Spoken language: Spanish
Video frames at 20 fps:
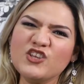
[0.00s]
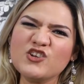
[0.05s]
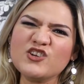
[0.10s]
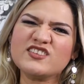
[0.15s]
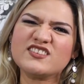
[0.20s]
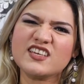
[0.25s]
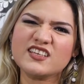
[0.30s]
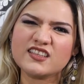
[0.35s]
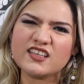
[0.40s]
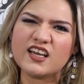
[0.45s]
niño de
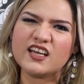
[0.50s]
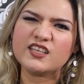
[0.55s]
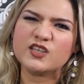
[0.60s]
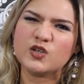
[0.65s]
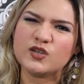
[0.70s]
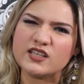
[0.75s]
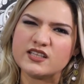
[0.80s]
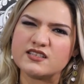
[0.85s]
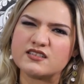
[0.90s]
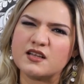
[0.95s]
7
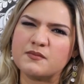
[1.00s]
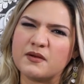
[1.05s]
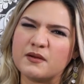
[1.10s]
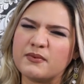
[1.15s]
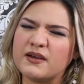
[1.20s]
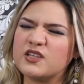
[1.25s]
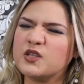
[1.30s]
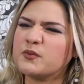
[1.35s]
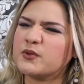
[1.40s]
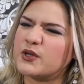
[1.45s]
años le dice al
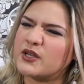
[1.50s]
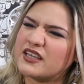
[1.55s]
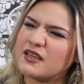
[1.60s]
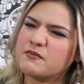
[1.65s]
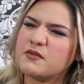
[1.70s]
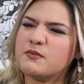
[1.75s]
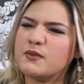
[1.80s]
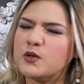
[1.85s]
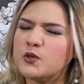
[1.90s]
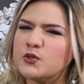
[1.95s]
papá, no, pero es que a
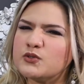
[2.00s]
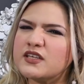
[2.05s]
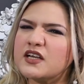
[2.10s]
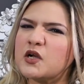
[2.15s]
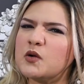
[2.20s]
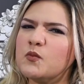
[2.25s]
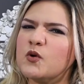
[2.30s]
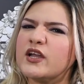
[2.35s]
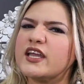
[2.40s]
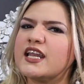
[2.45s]
mí me gusta
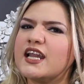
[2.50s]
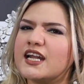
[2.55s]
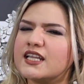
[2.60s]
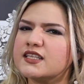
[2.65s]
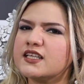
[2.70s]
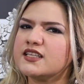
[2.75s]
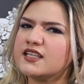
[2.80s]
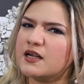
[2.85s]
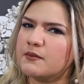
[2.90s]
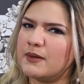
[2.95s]
como que el
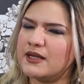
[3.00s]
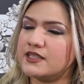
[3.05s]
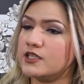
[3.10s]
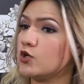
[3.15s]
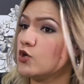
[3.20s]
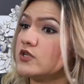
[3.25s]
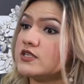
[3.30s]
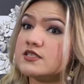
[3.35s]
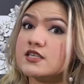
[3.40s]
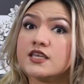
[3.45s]
arte
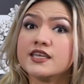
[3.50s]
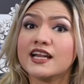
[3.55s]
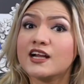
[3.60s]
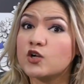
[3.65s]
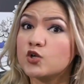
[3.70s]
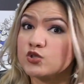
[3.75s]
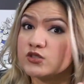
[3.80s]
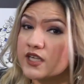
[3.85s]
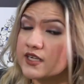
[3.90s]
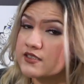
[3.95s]
dramático, ni siquiera
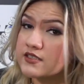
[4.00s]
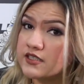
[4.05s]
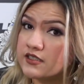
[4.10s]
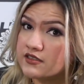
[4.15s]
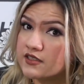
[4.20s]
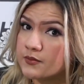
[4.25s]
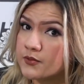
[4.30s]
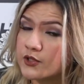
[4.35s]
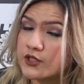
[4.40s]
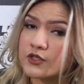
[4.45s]
contar
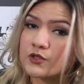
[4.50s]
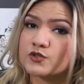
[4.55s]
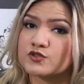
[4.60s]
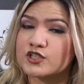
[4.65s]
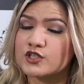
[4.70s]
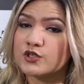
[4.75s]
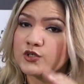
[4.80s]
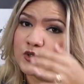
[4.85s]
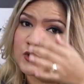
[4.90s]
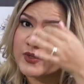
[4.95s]
chistes, porque
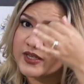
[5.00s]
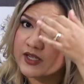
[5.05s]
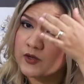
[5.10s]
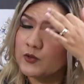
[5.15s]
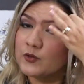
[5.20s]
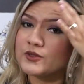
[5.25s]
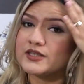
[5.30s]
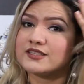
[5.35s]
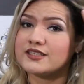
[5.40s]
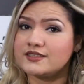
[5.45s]
José Lo no es
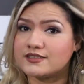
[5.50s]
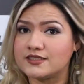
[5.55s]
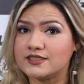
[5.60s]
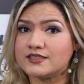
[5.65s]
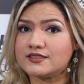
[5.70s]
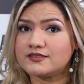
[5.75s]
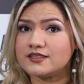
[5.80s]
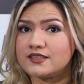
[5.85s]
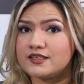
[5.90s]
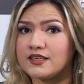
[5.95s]
un
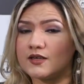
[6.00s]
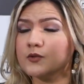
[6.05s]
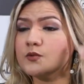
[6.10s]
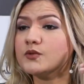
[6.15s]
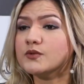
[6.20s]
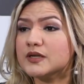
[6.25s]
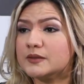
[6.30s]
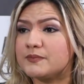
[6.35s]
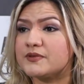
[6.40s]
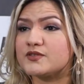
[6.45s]
cuentachiste, es
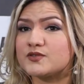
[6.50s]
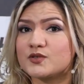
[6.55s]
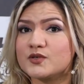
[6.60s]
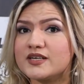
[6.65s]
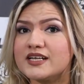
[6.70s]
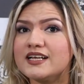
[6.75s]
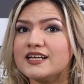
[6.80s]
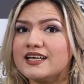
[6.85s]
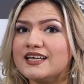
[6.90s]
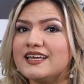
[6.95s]
una
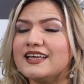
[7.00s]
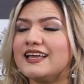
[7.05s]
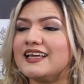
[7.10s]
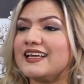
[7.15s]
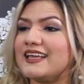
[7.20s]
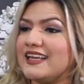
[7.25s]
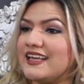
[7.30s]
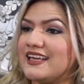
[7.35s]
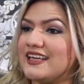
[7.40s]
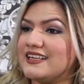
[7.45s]
persona
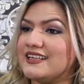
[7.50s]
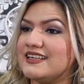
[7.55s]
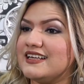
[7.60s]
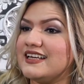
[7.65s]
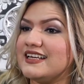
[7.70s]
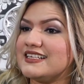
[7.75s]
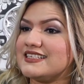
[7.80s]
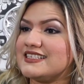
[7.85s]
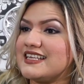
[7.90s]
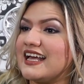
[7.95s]
que
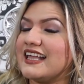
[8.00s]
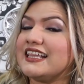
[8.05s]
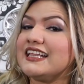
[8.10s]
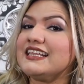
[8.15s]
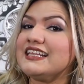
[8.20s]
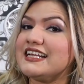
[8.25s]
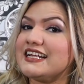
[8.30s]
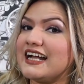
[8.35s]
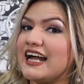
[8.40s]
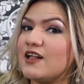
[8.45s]
se ha
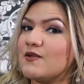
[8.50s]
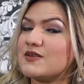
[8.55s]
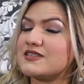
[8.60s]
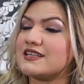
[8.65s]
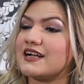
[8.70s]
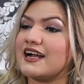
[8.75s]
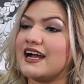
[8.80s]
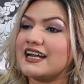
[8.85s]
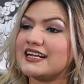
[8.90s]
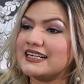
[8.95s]
dedicado a
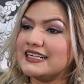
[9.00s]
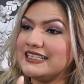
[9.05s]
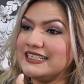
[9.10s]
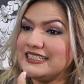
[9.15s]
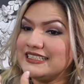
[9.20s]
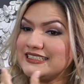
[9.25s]
sacar